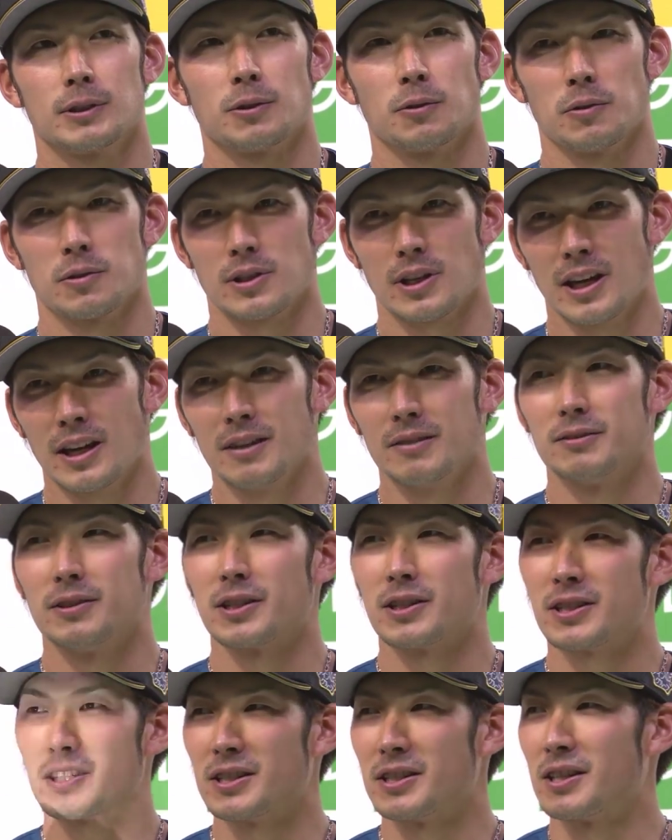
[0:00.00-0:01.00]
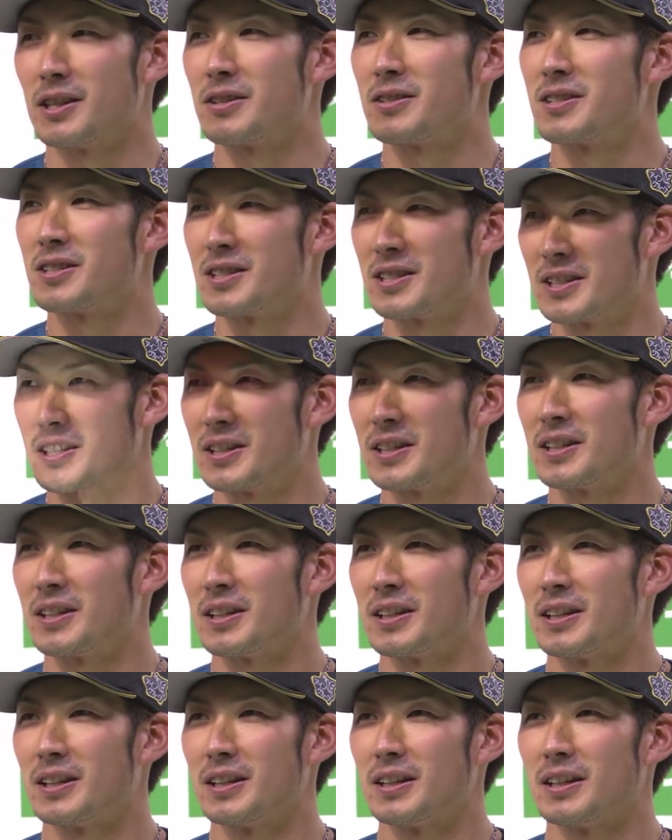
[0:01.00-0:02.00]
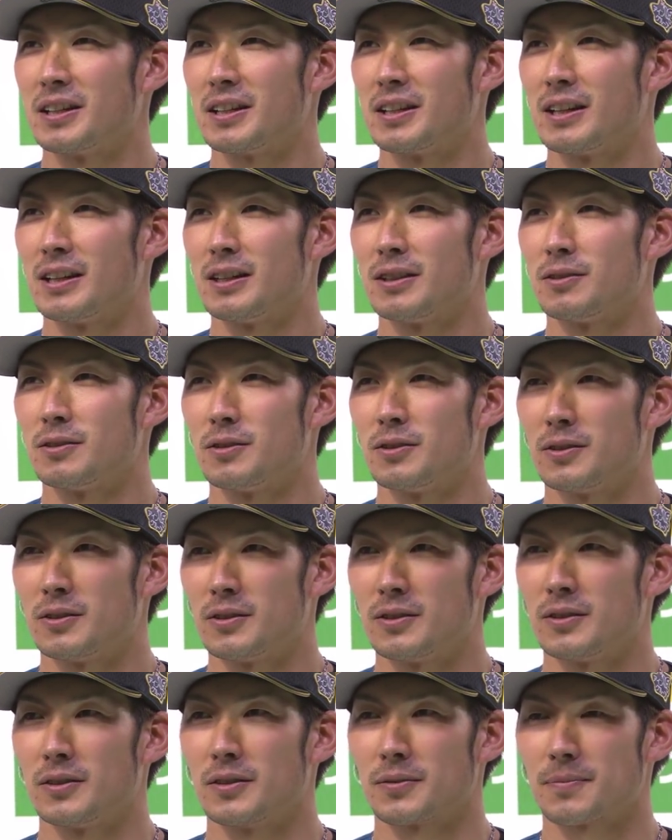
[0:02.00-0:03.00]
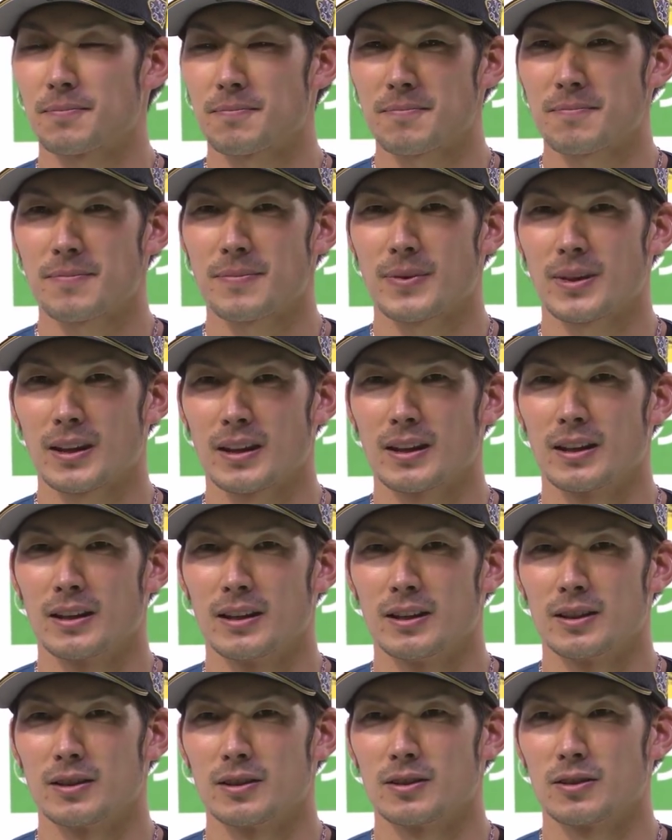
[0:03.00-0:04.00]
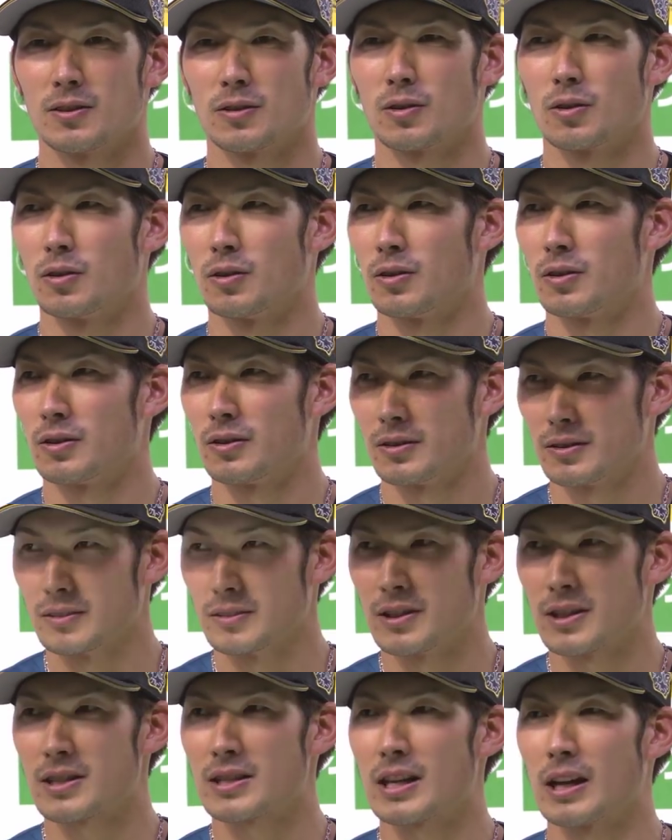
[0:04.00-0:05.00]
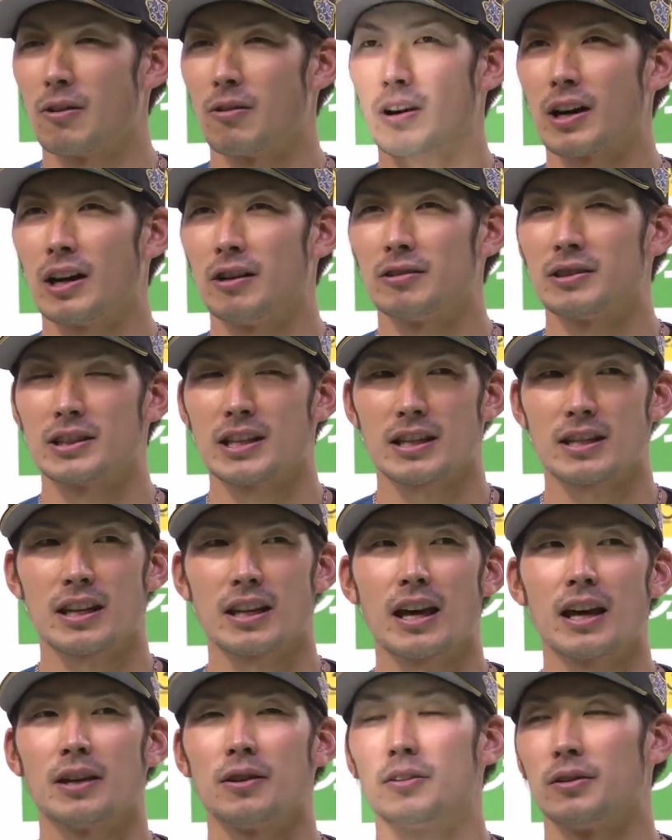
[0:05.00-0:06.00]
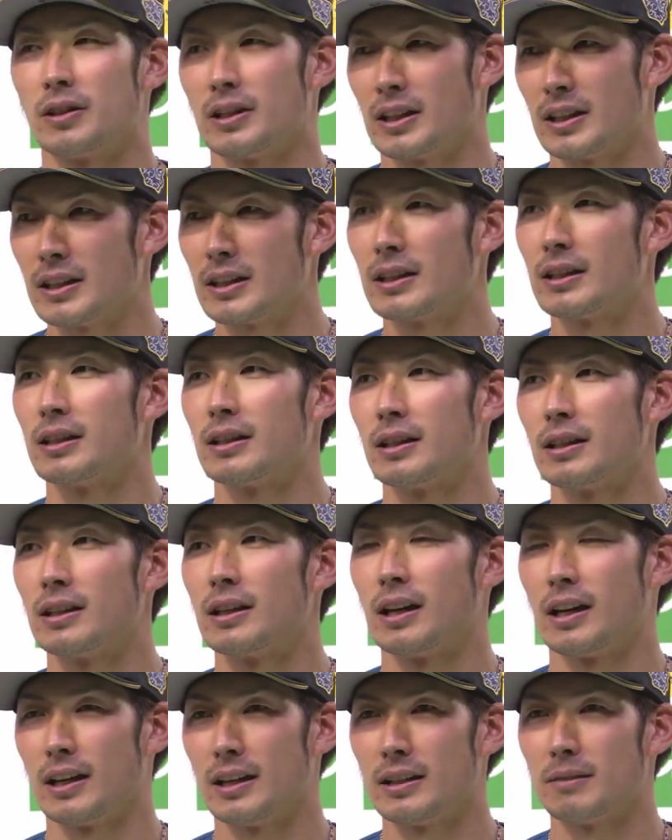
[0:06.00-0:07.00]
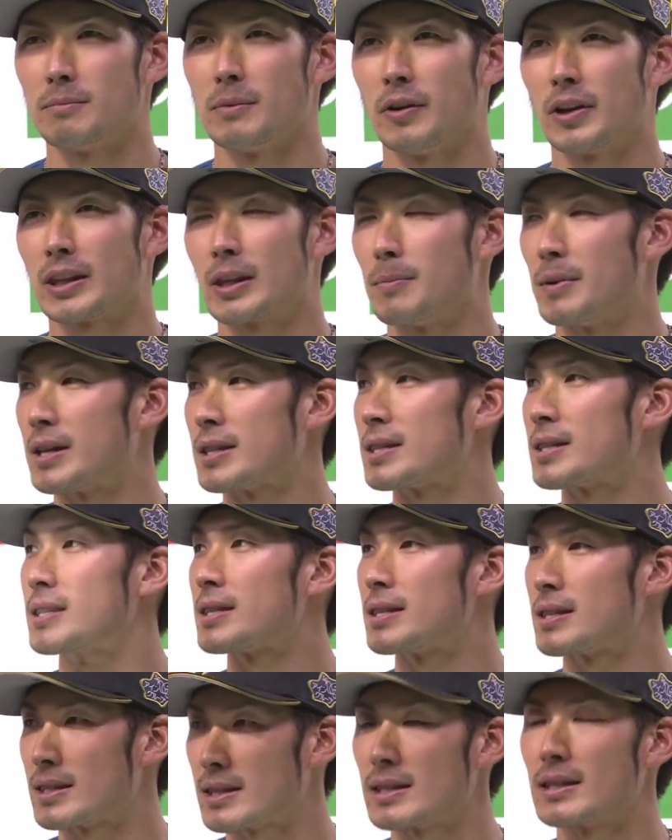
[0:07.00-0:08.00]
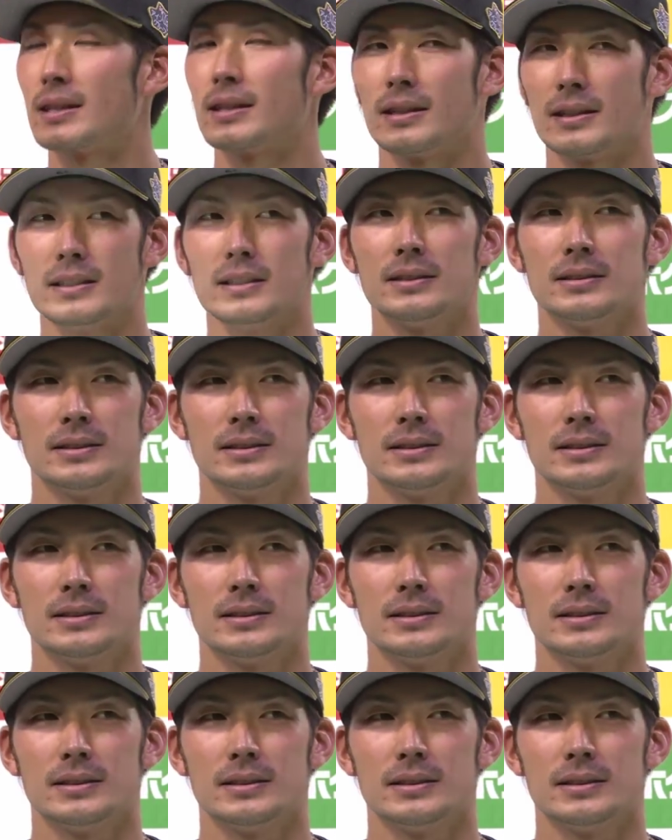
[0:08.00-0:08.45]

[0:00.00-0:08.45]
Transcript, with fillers: 当然うれしいですしあのちょっと嬉しさを顔に出さないように、はい、回ってます